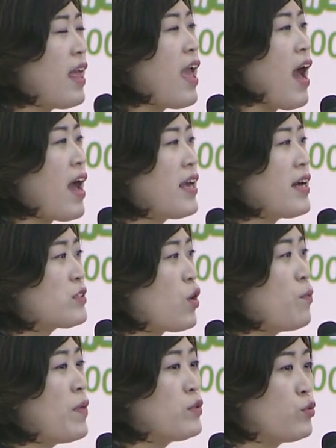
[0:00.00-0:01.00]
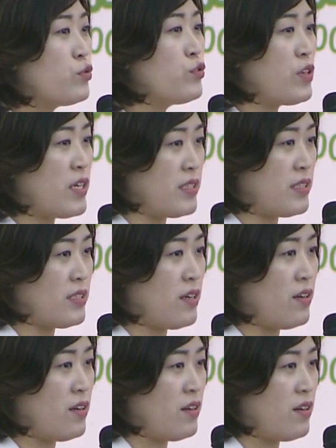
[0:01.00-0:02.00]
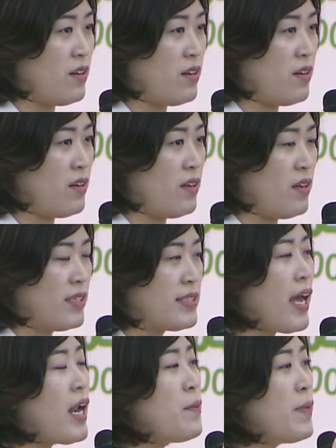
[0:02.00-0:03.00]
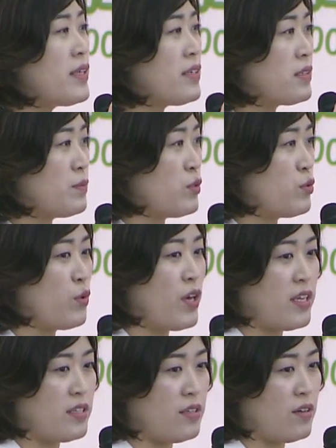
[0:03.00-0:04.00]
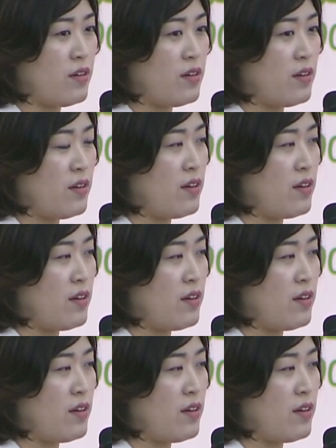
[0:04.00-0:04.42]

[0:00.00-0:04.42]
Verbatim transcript: 내 아이가 정말 소중하시죠? 사랑받았으면 좋겠죠?